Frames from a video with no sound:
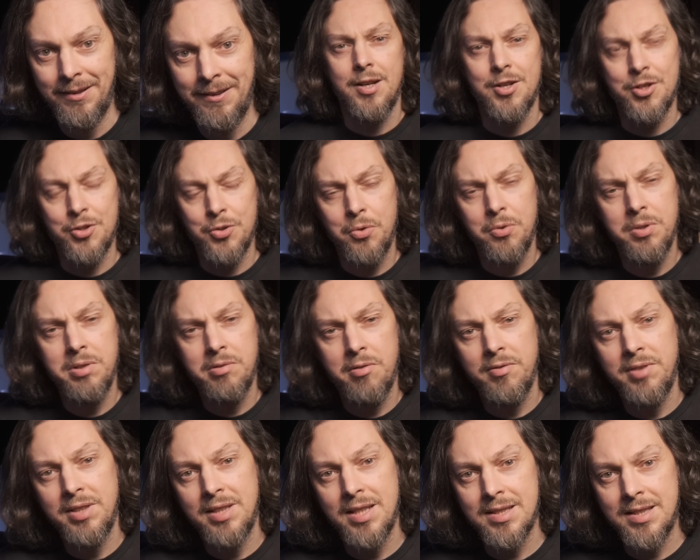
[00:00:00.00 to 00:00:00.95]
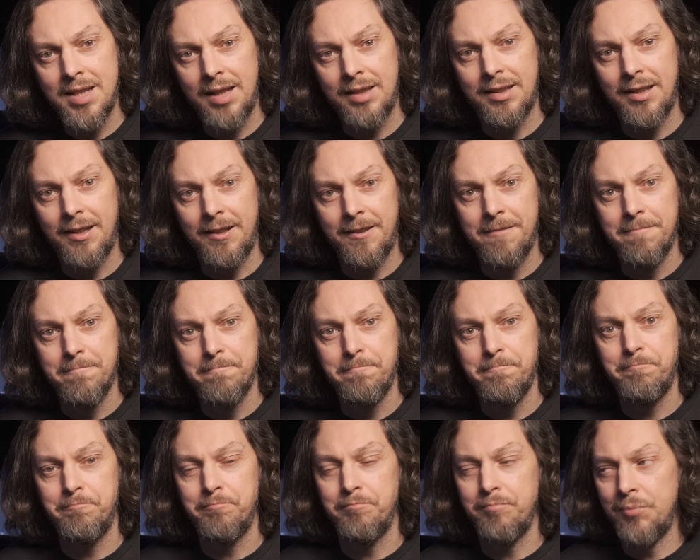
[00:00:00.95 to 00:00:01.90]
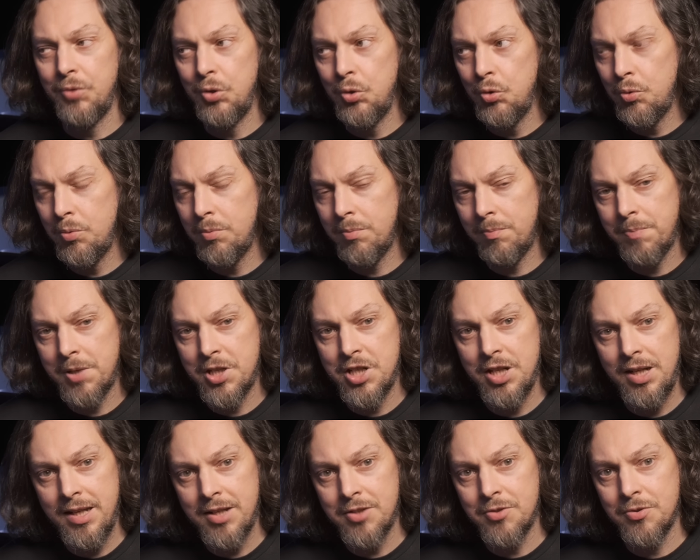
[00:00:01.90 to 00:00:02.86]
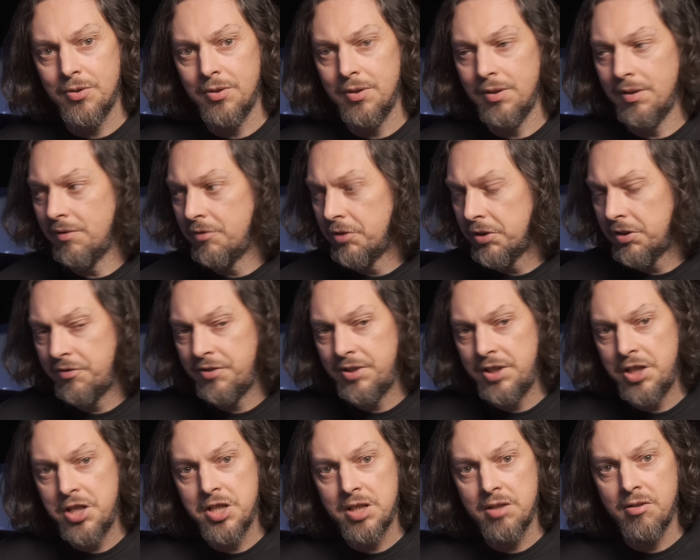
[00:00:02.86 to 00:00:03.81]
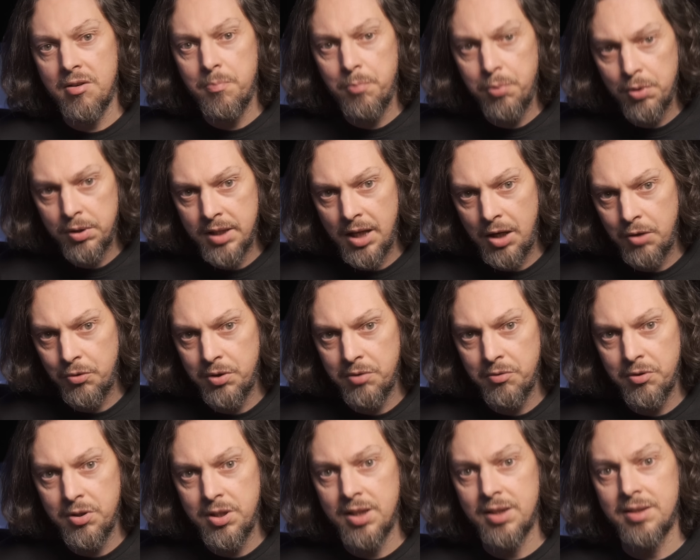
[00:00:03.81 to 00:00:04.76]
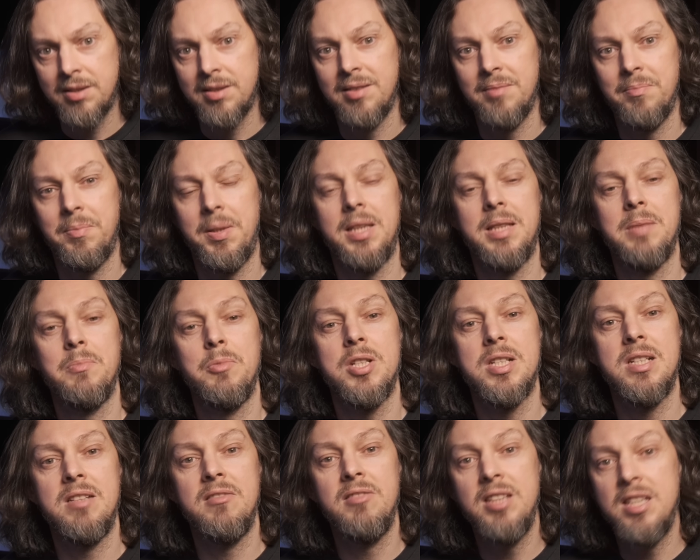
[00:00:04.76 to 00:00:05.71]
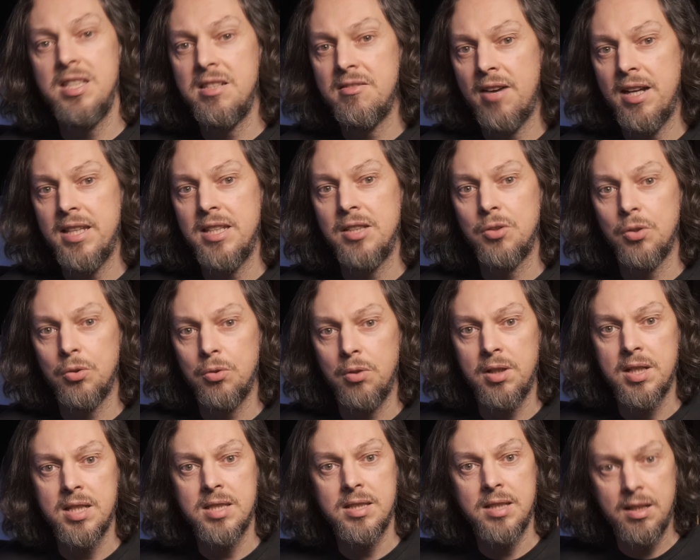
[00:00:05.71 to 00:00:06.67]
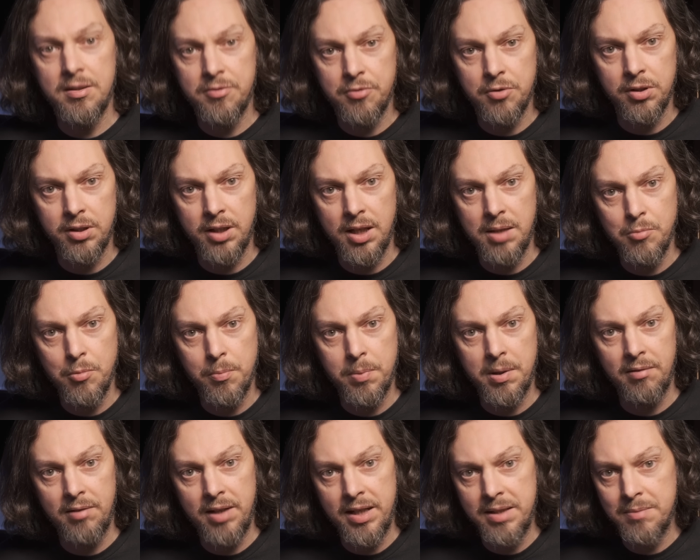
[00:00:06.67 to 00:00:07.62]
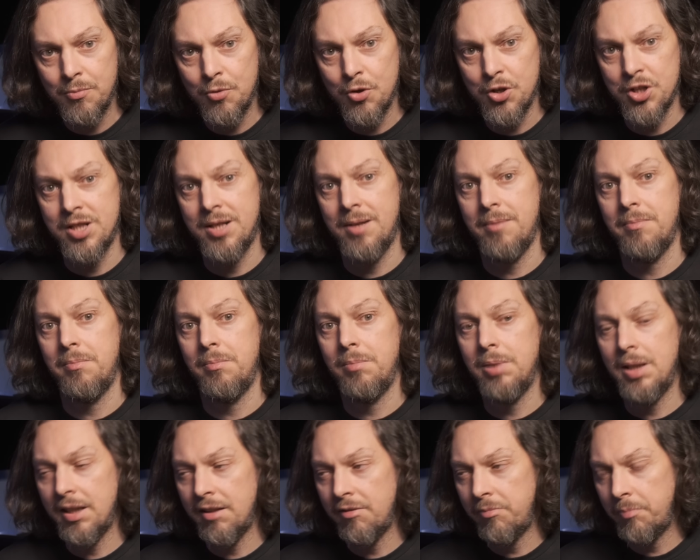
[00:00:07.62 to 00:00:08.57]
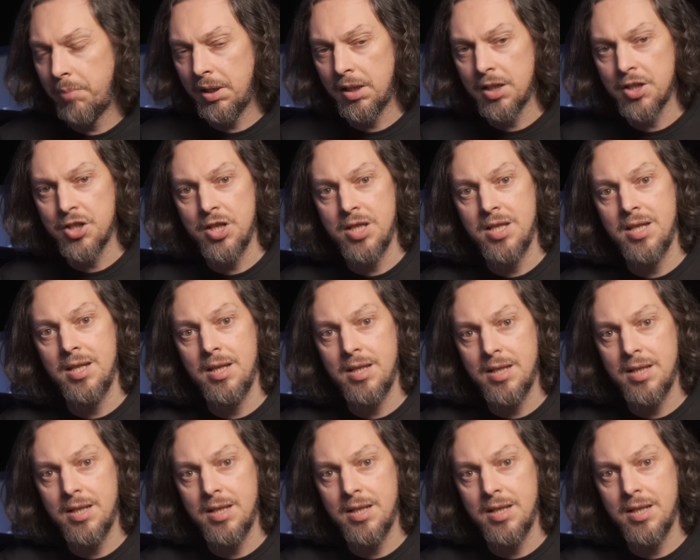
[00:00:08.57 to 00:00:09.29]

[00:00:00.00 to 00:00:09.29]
Что у него в недостатках? Ну, по железу, вот физического пульта у него нет. Поэтому, если вы на диване, то только с телефона им управлять можно. Благо, в приложении